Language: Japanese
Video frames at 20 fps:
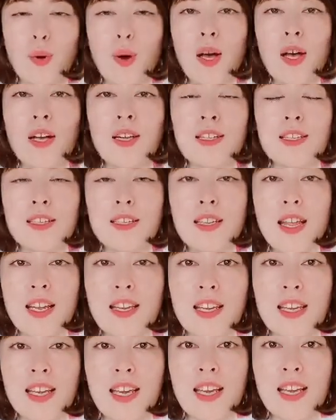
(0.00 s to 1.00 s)
を常
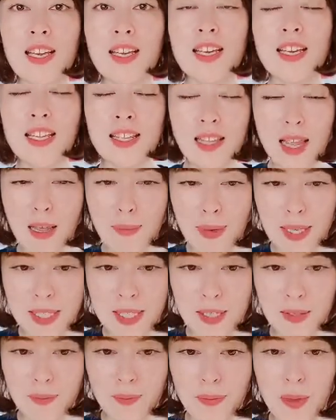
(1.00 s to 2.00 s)
に言っていま
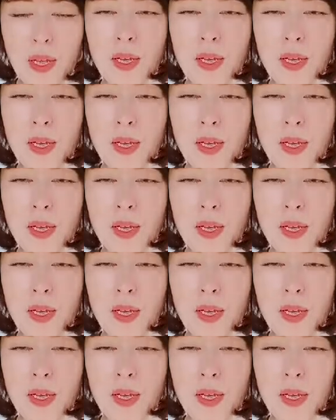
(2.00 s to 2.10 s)
す。